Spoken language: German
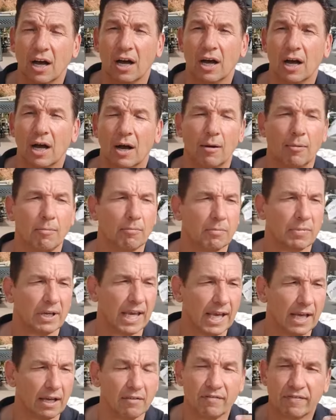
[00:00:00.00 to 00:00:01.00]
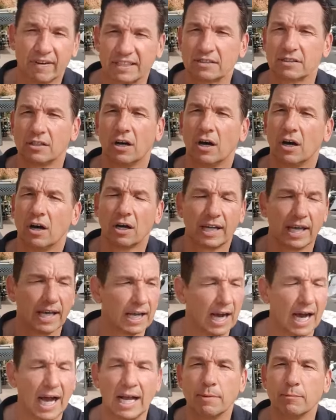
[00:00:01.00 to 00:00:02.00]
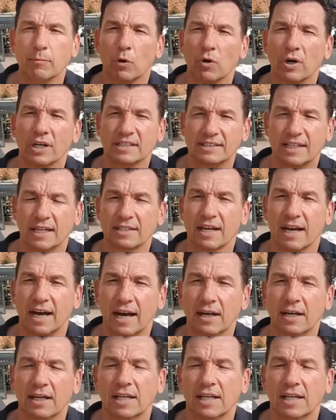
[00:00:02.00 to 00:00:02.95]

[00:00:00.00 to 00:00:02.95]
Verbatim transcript: ähm, gegen Wasser, gegen Einbruch etc.